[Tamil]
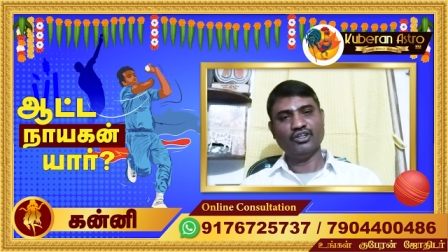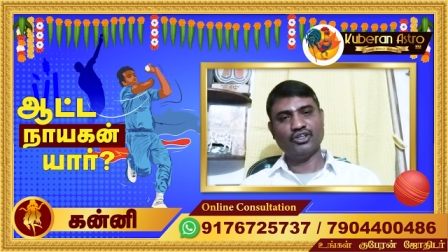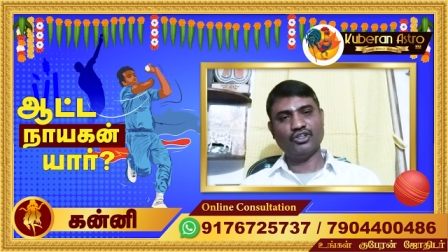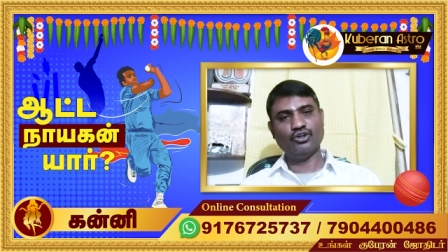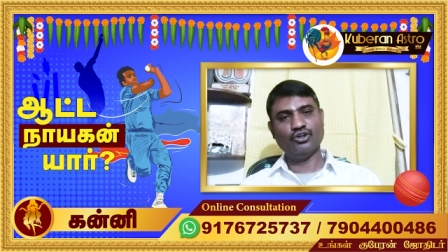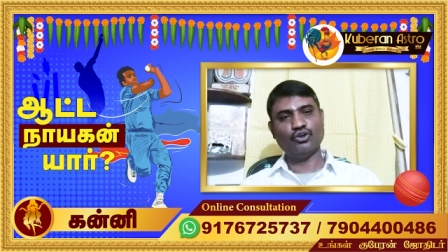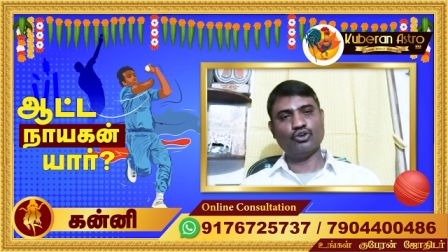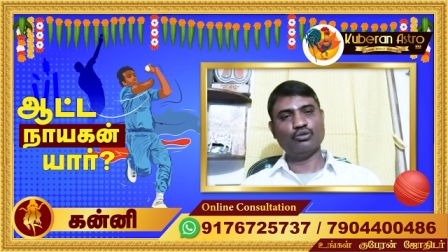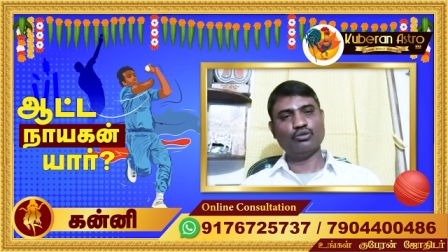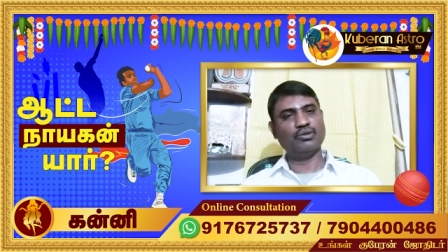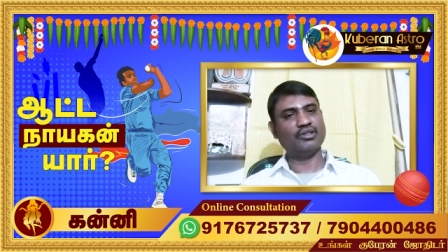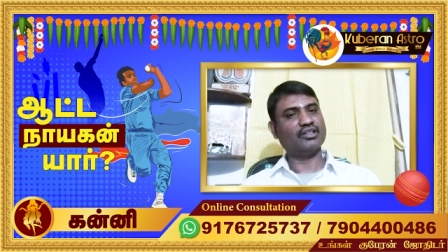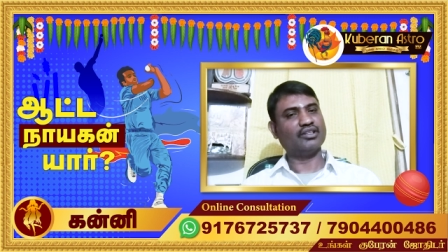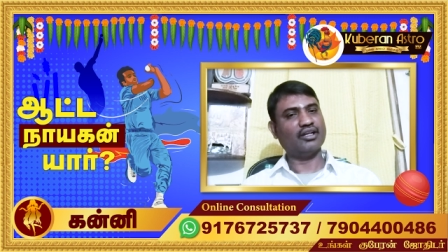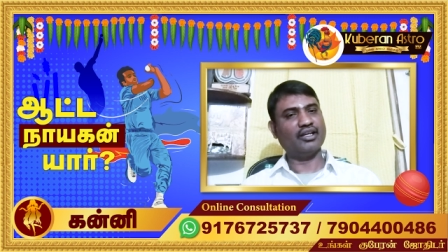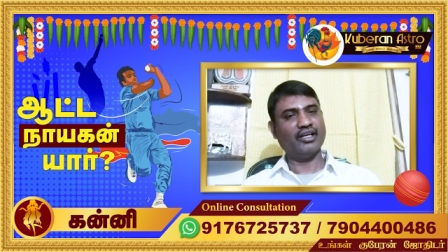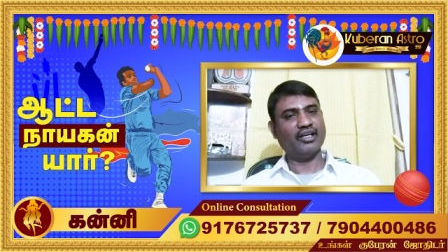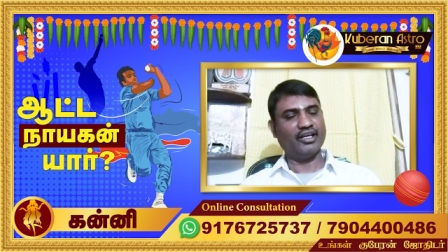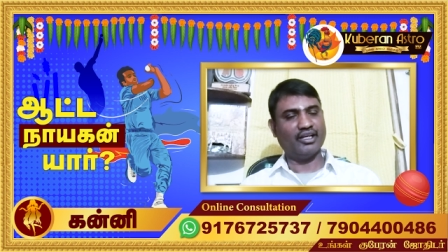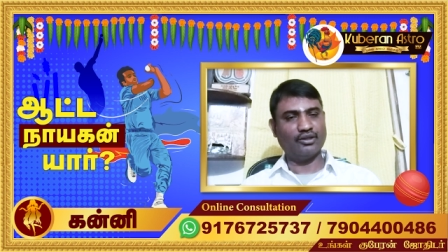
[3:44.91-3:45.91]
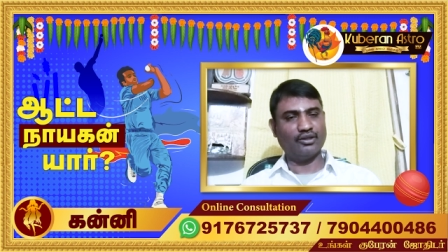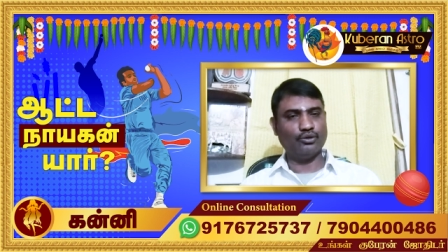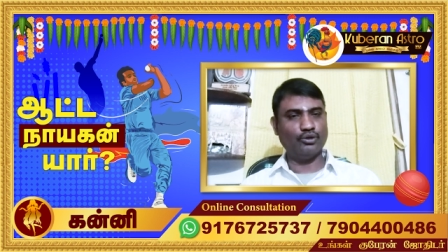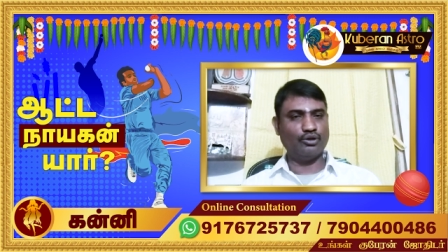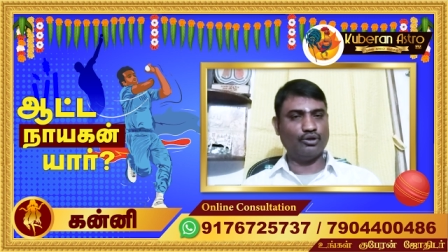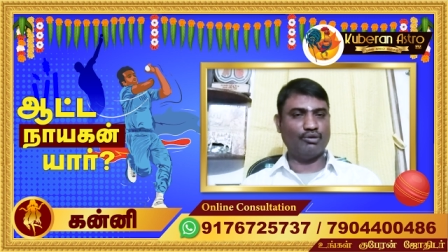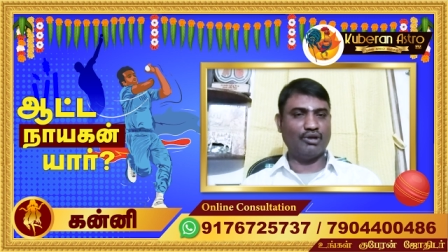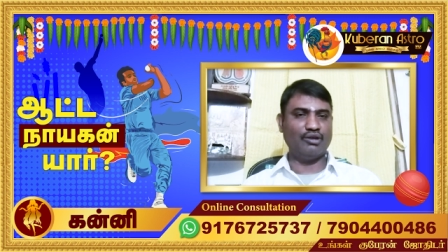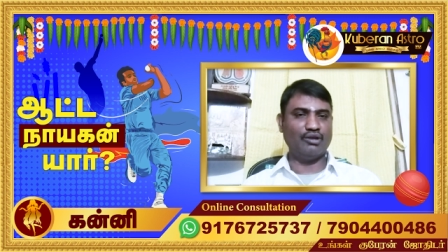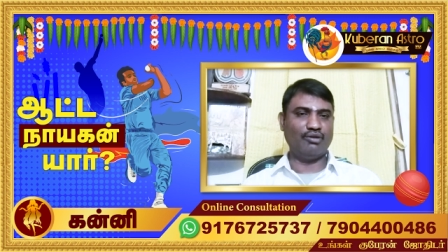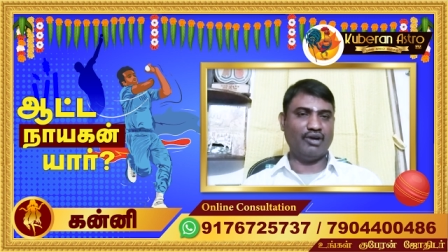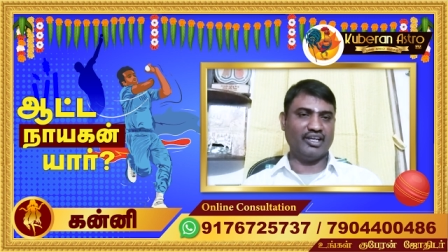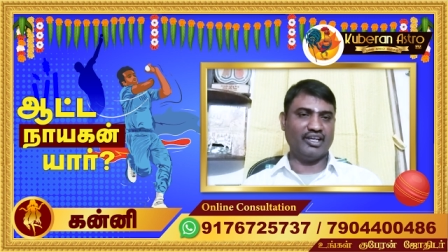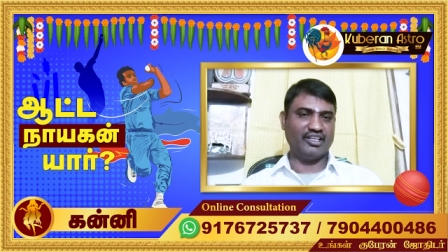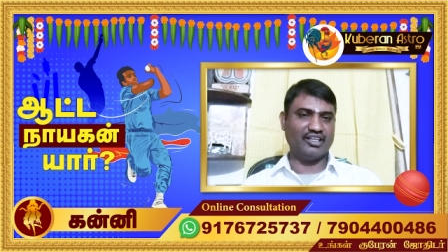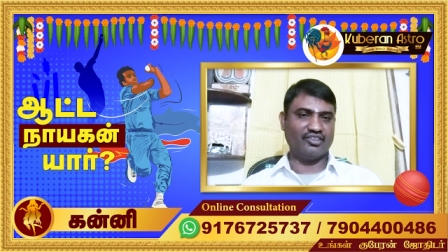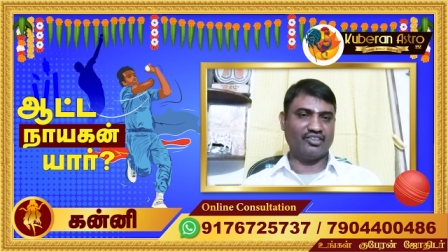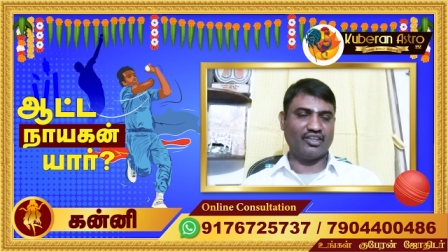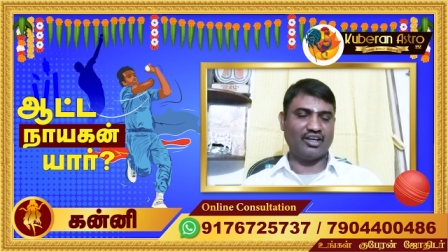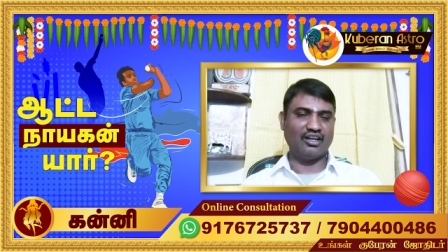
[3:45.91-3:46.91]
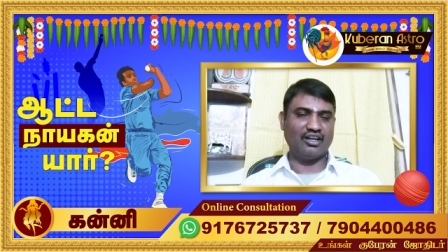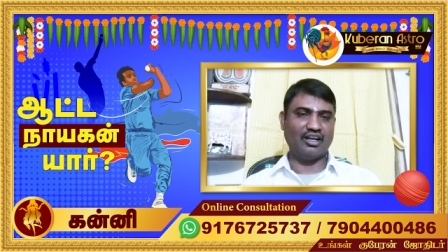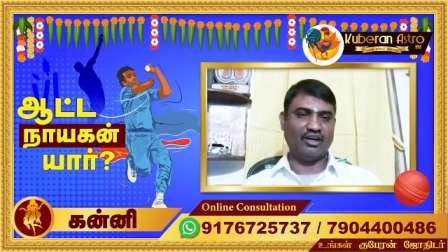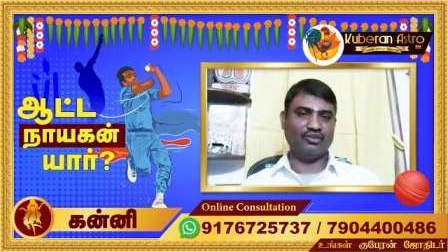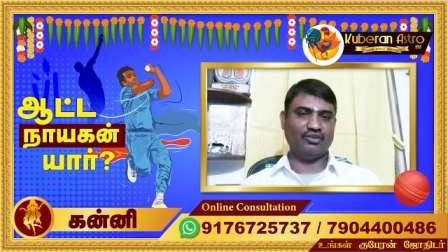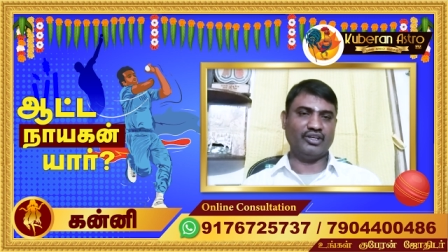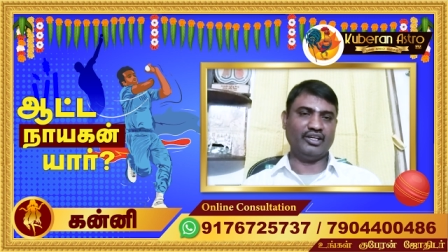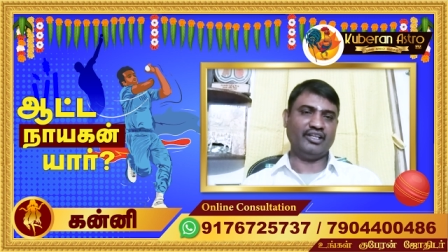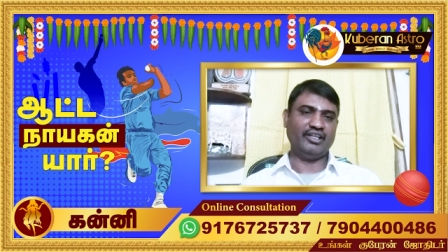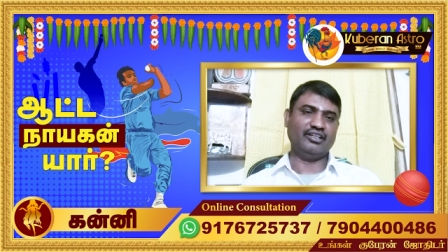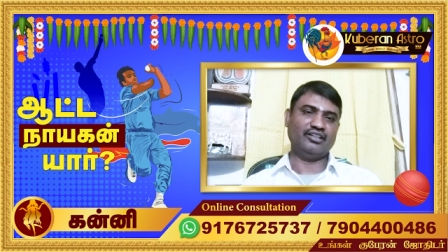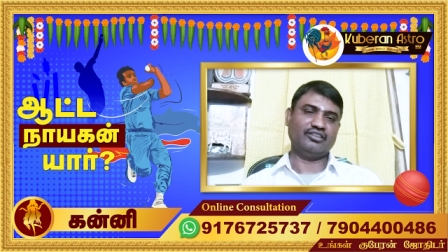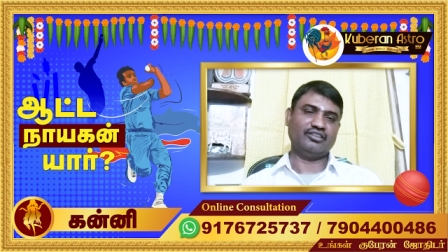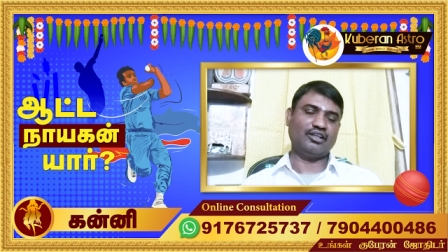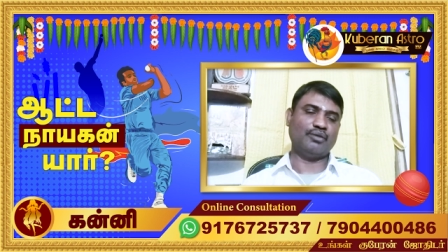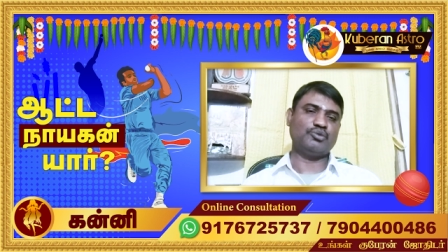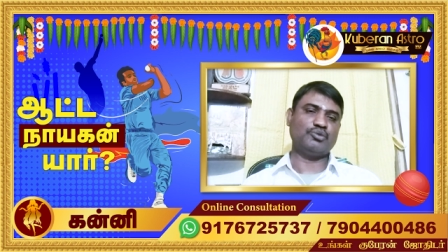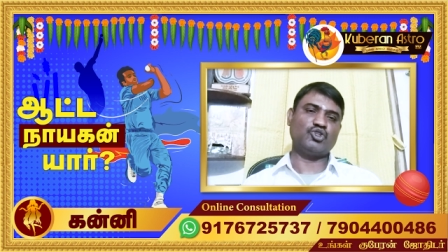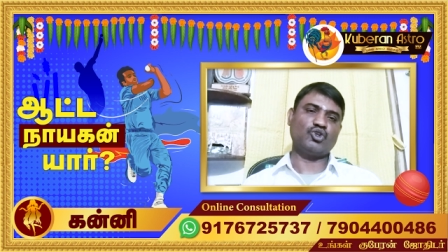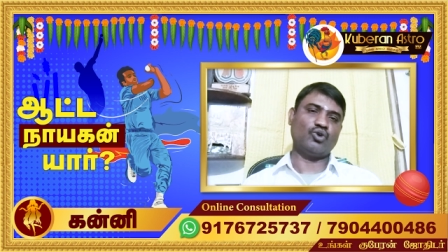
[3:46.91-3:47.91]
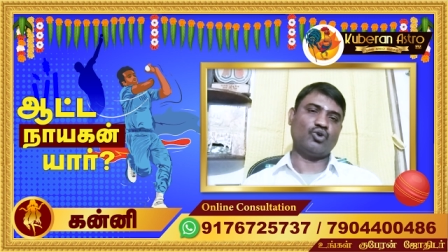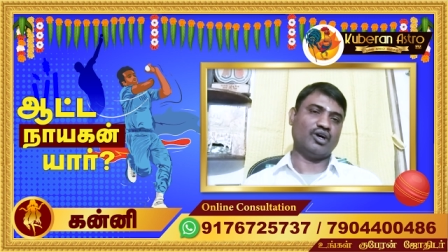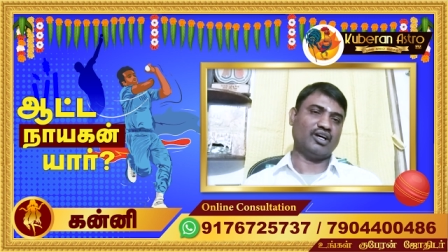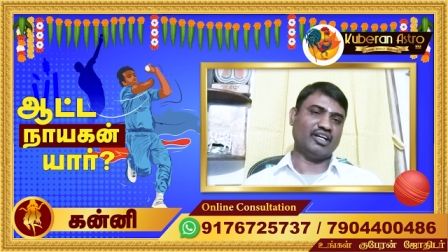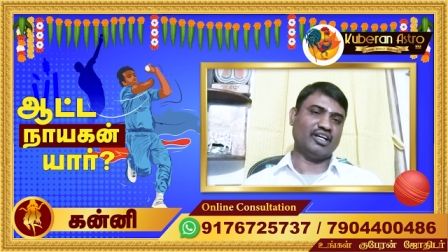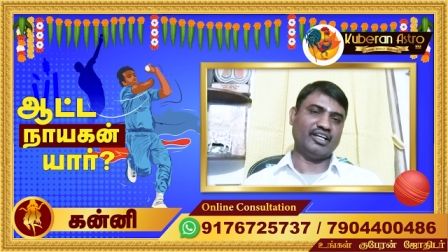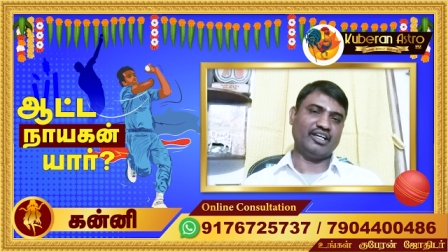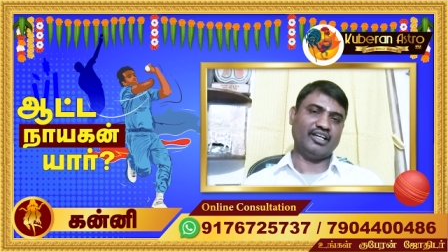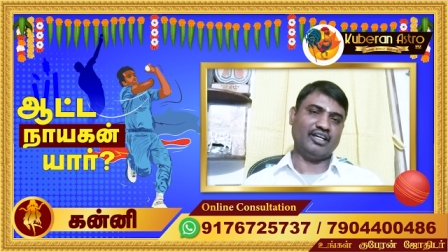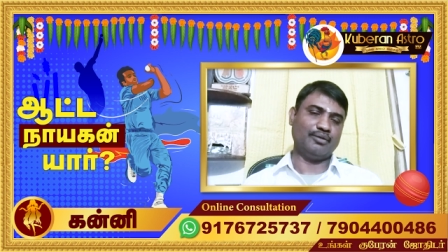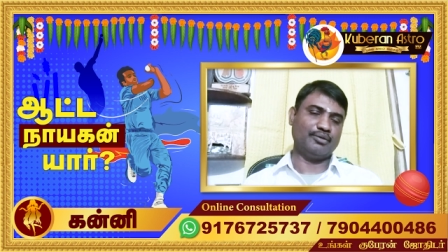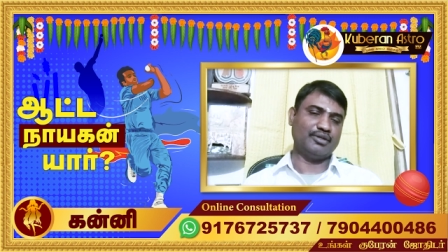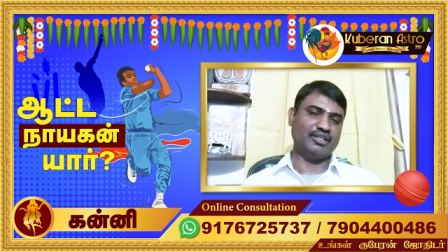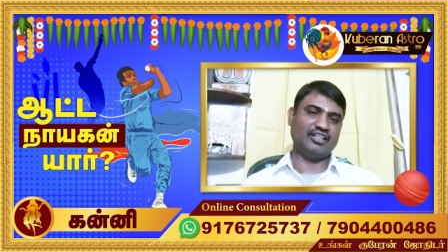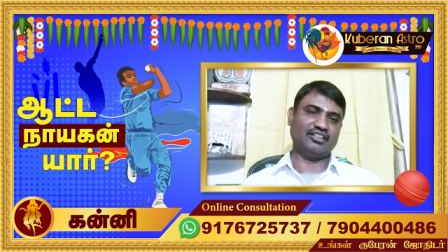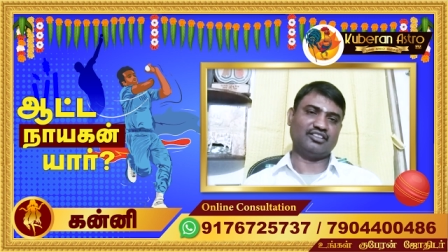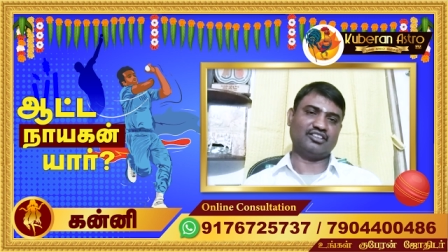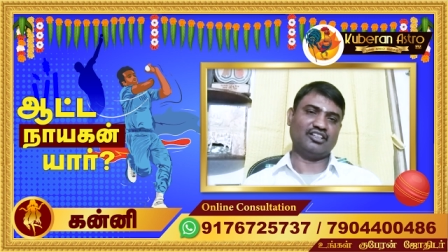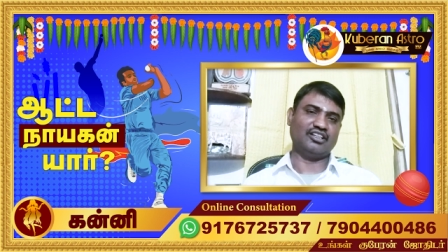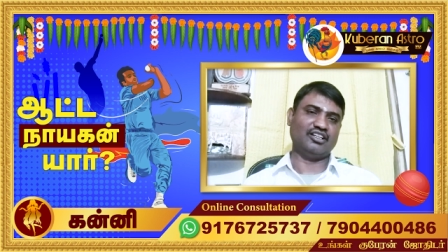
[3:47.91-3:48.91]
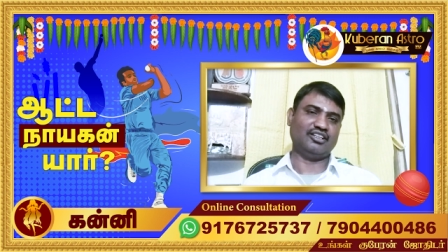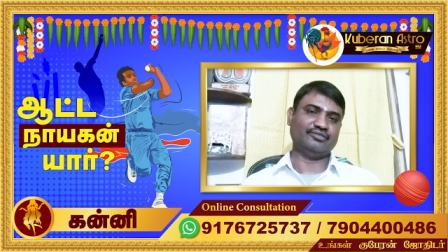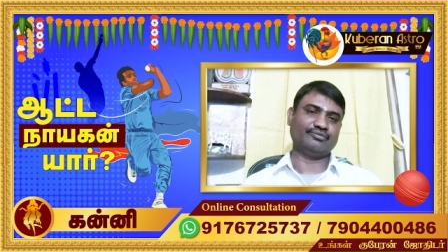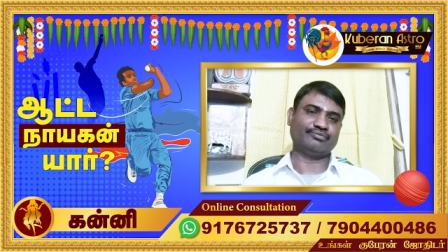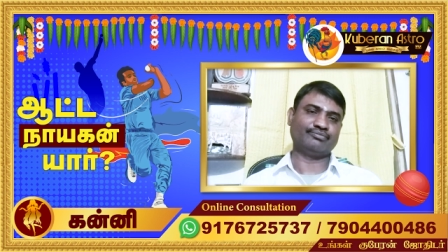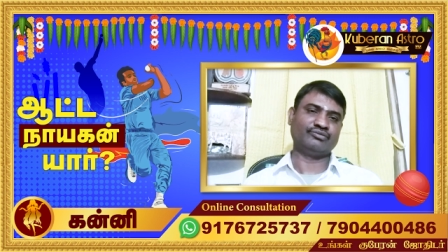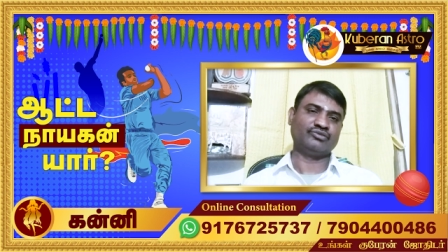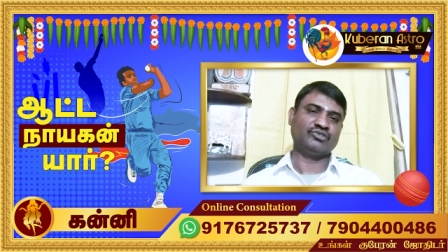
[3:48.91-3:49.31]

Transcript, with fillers: ஏதோ ரூபத்துல குரு வலுவாக இருந்தால் அவங்க தப்பிச்சுக்குவாங்க அப்படின்னு எடுத்துக்கலாம்